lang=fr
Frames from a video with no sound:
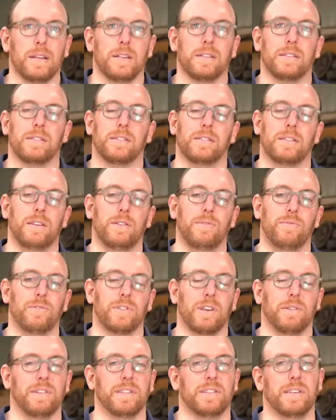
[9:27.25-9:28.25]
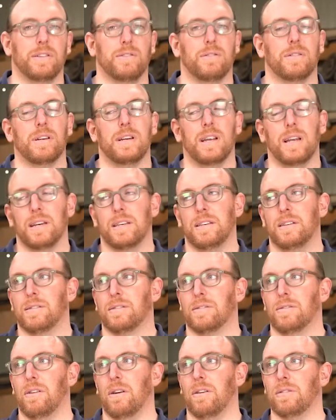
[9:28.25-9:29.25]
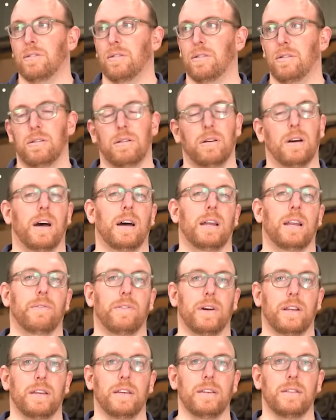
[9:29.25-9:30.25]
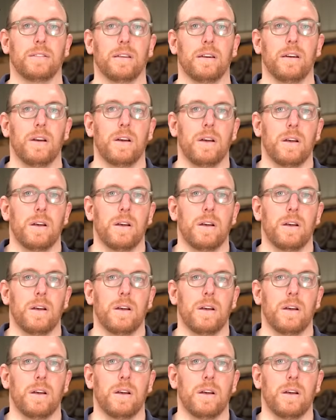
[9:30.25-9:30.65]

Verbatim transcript: Si vous avez ces codes-là qui sortent à la valise,